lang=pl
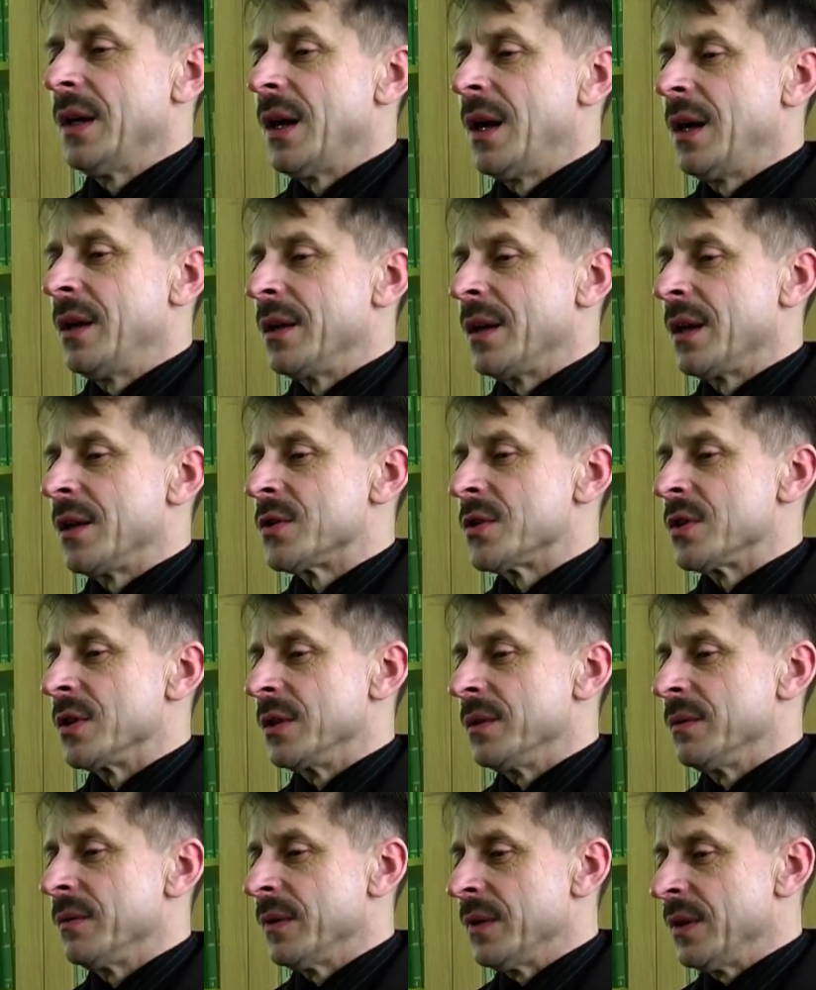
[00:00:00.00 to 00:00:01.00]
ale raczej
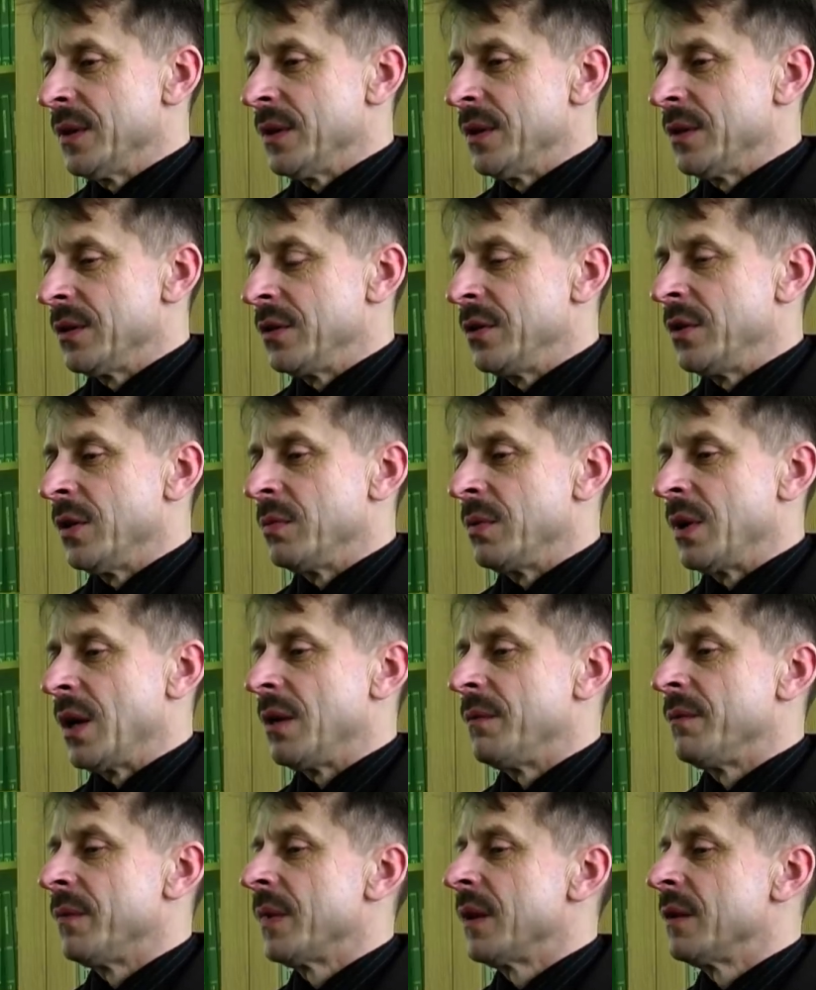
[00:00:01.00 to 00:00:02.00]
dobra
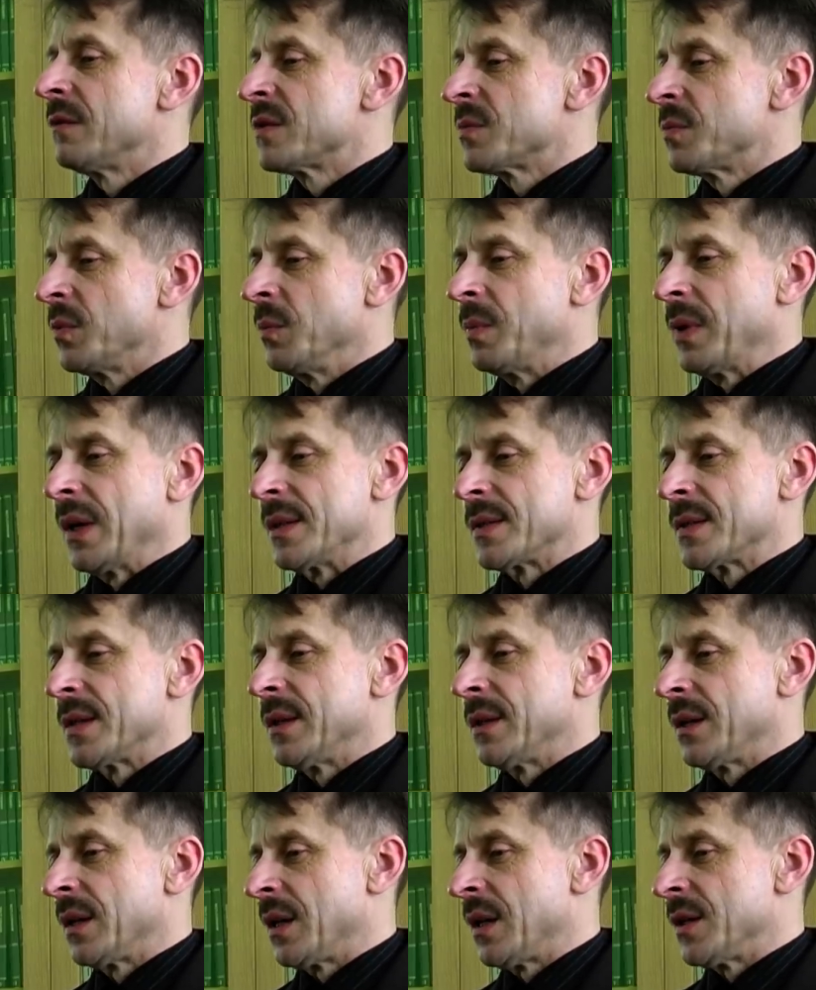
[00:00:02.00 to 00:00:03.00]
współpraca,
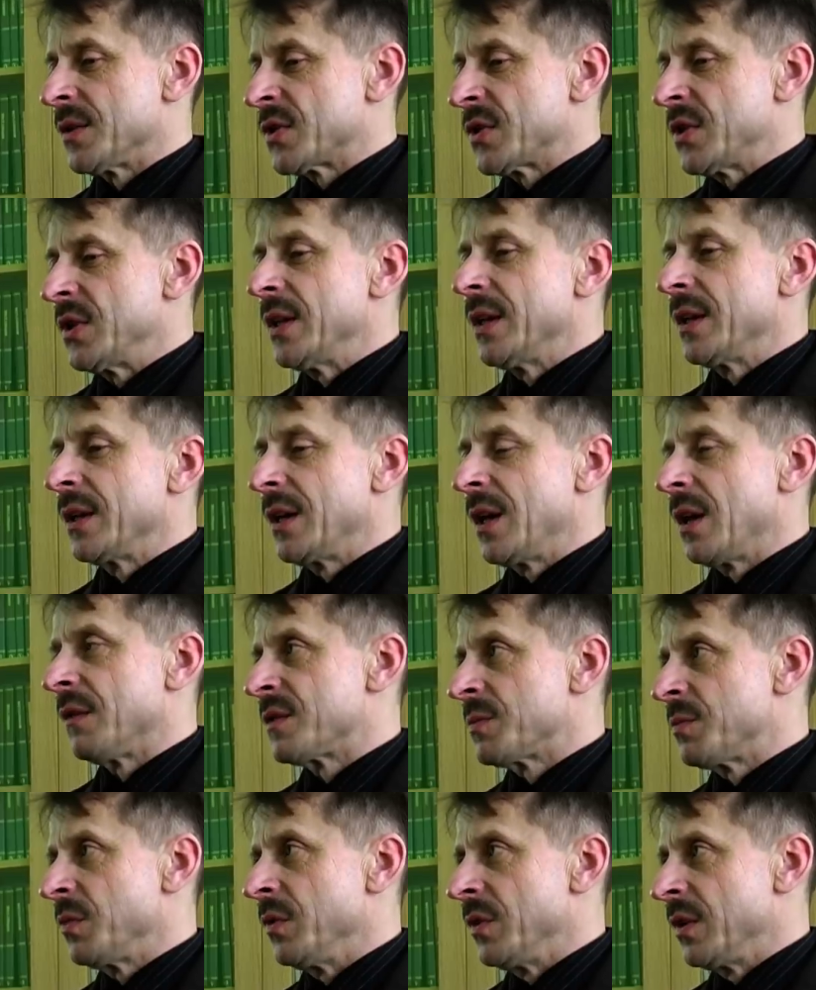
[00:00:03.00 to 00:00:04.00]
taka synergia
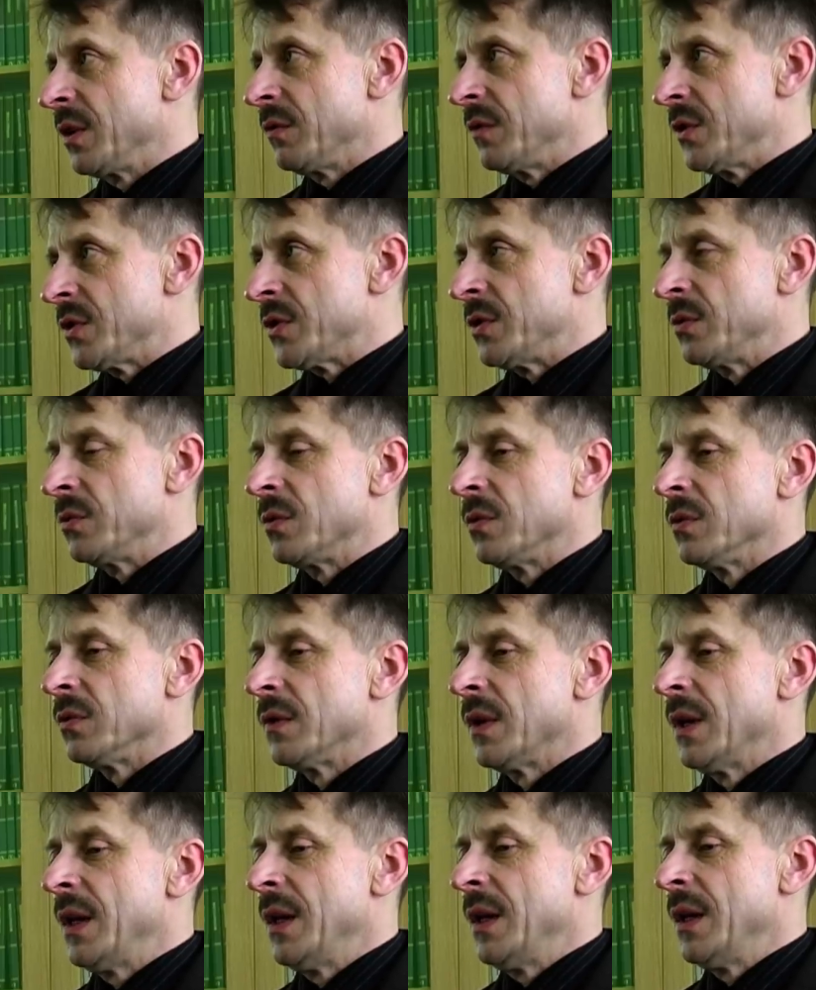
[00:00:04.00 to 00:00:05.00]
wspólnych wysiłków
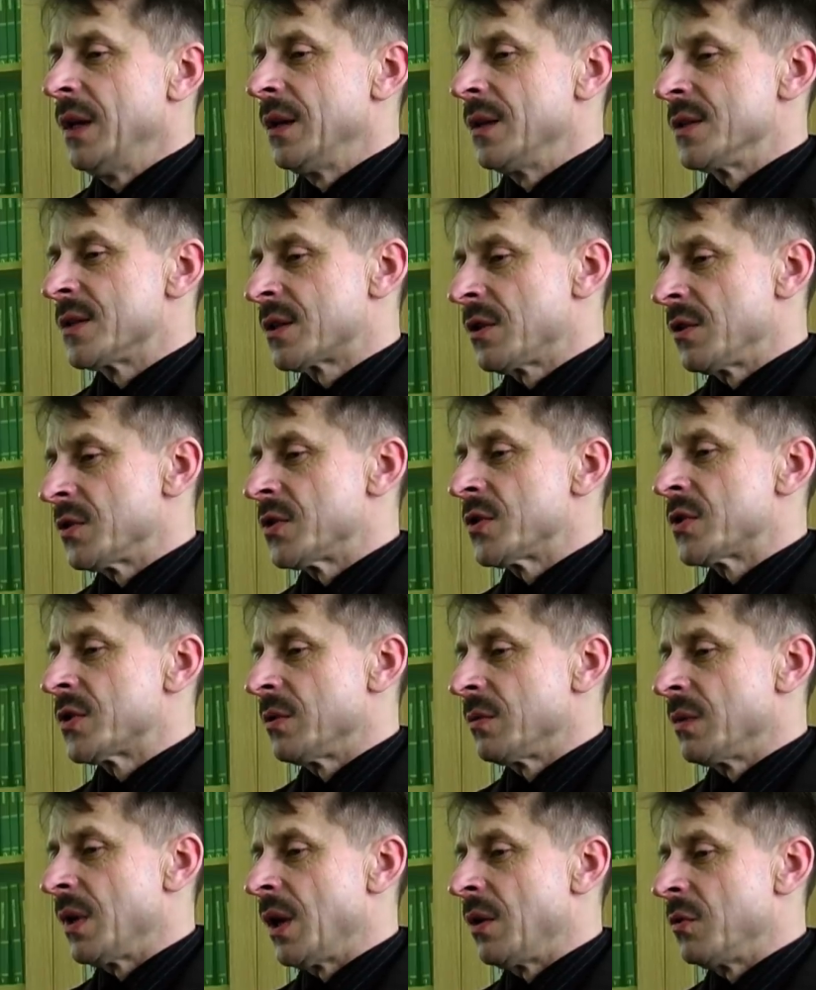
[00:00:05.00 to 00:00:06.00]
z
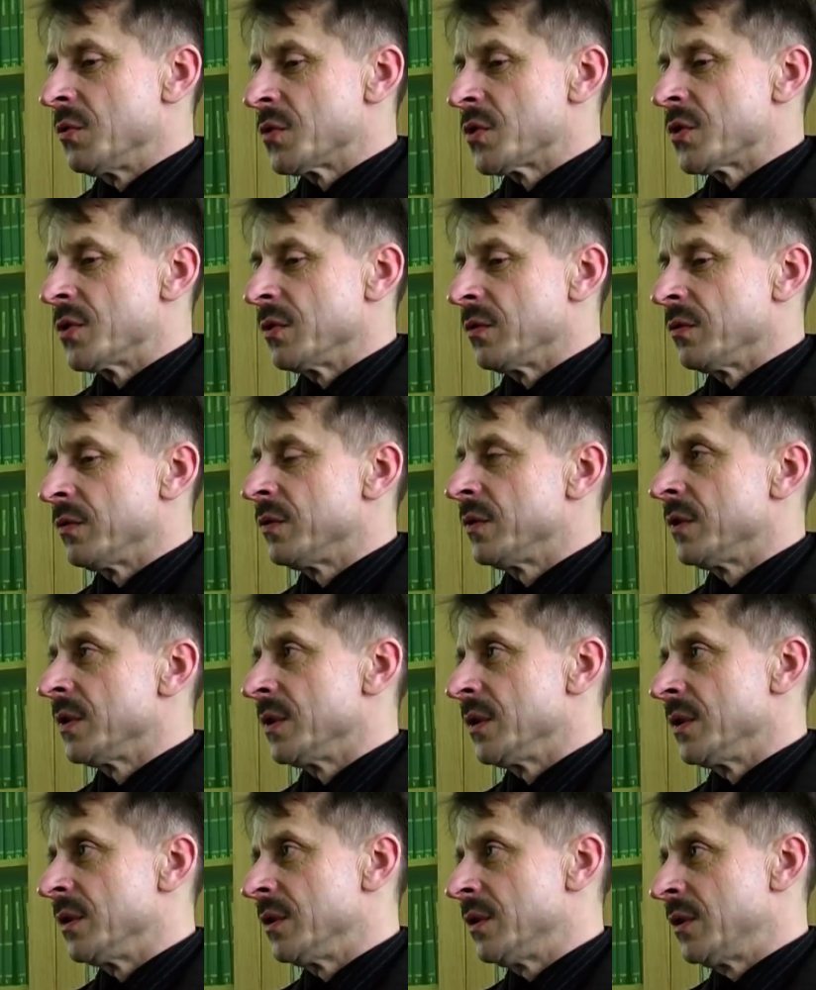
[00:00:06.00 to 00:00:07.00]
korzyścią dla uczniów
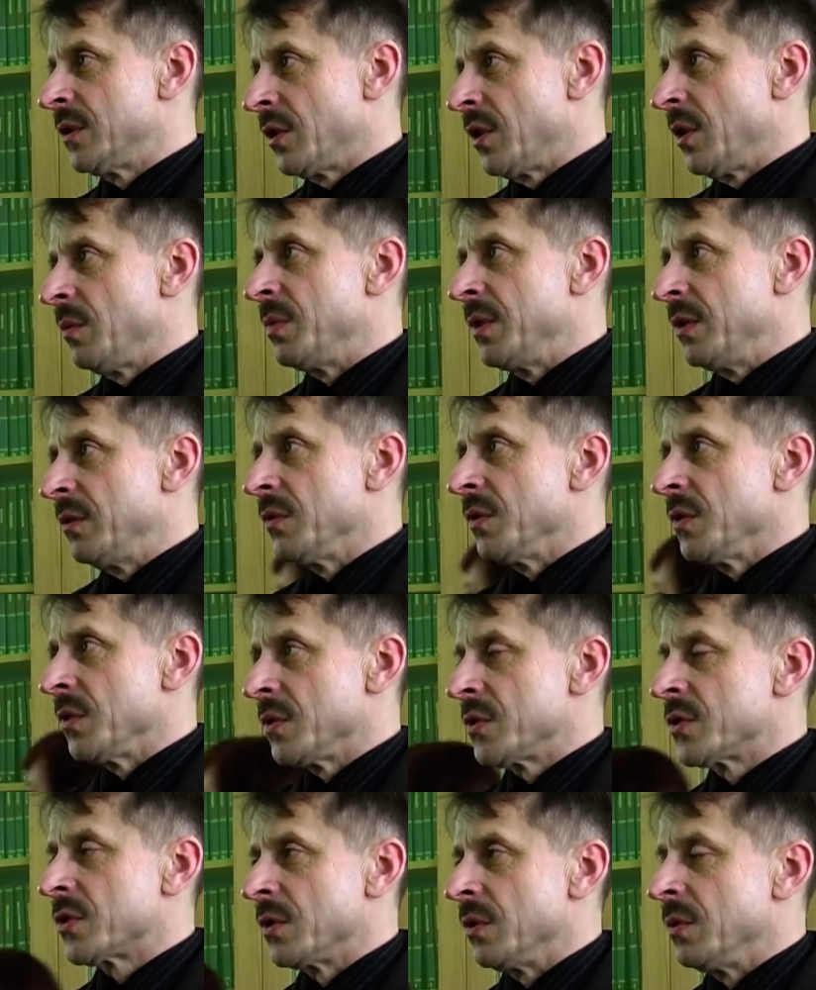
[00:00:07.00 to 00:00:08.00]
e, tych obydwu
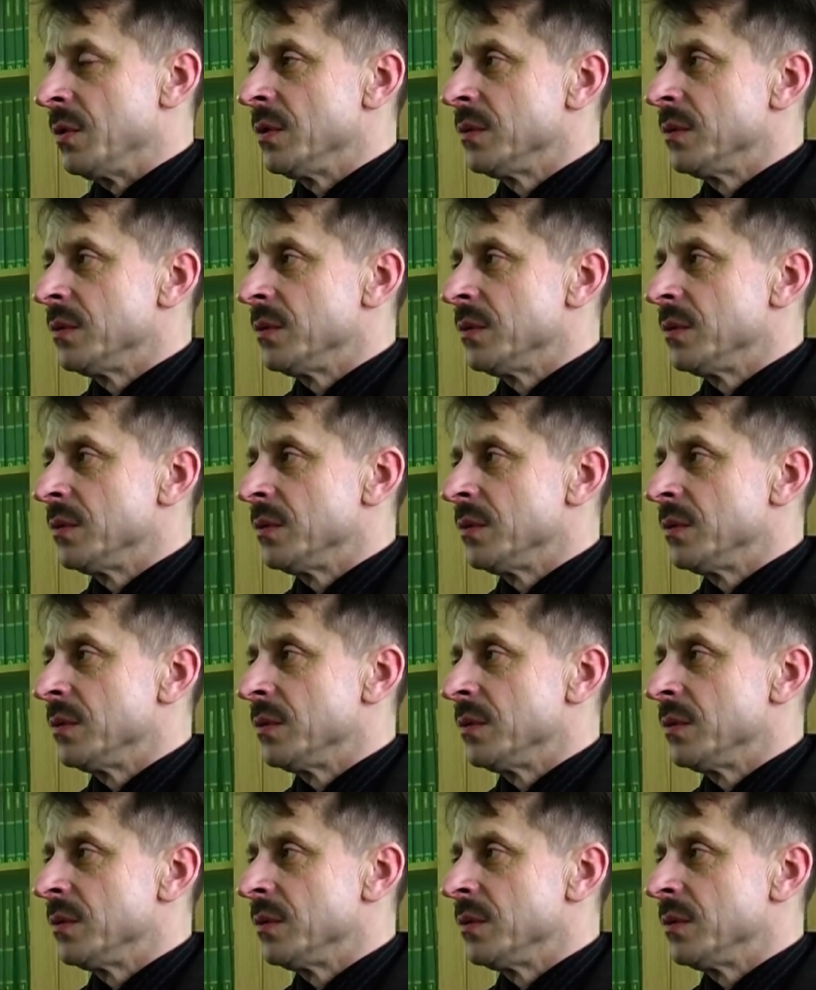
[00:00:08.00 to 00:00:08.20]
szkół.